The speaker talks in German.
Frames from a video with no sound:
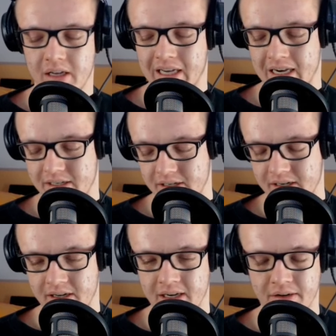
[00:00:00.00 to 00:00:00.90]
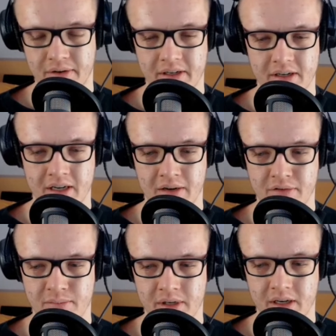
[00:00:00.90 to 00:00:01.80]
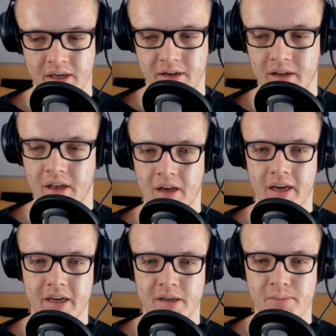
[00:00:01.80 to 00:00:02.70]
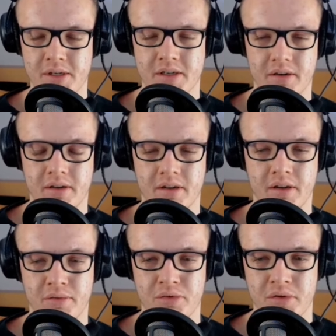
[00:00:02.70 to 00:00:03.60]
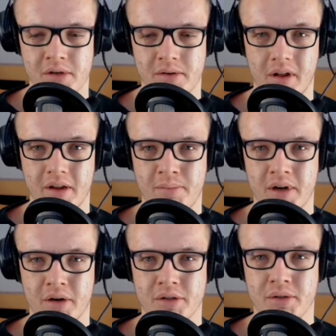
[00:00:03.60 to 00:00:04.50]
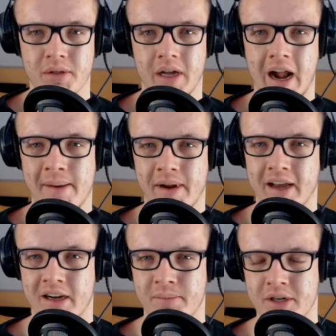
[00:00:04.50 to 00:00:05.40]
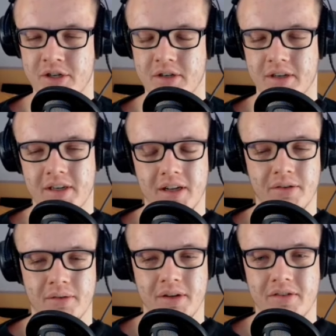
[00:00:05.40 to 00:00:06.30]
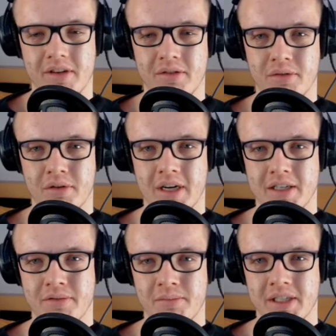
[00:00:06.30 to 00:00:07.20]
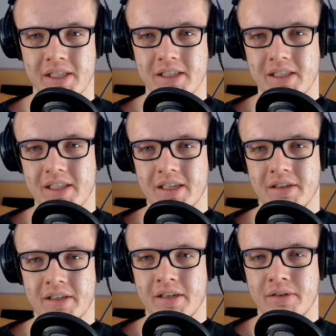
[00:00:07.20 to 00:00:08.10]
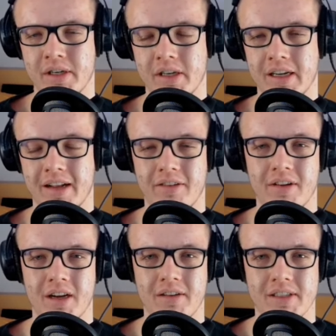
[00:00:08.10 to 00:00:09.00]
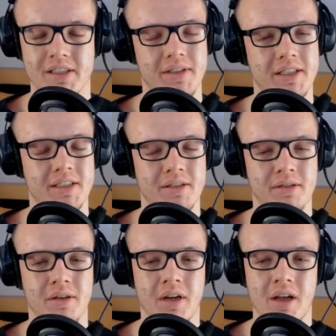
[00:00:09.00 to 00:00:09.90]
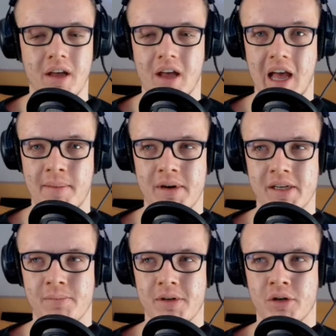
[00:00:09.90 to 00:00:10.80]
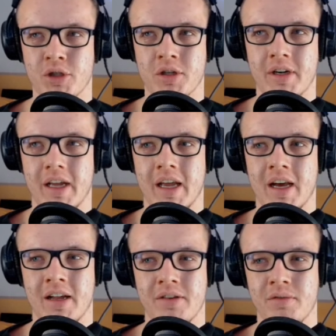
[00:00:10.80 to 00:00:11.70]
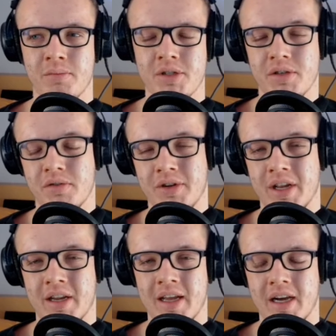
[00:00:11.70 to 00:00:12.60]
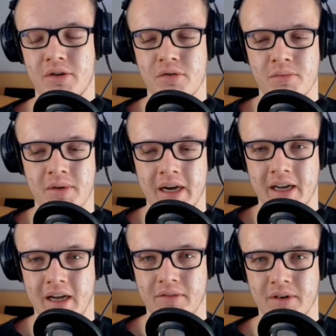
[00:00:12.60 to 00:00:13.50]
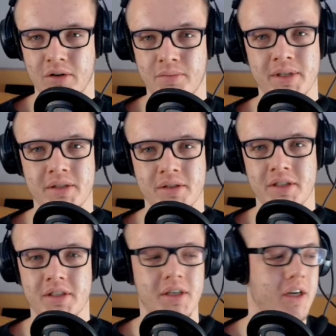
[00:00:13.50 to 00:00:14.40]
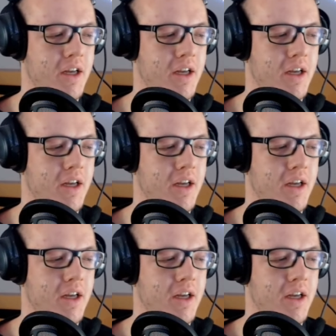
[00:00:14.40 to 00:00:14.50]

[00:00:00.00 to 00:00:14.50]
Erst in der Nacht fängt der Tag für mich an. Kann ich ein bisschen äh, fühlen. Ich bin auch so ein halber Nachtmensch. Ja, also jetzt nicht so krass wie manch anderer, der, die ja wirklich die ganze Nacht quasi wach sind so. Aber ich bin auch schon eher so ein bisschen irgendwie der Nachttyp. Keine Ahnung, warum das so ist.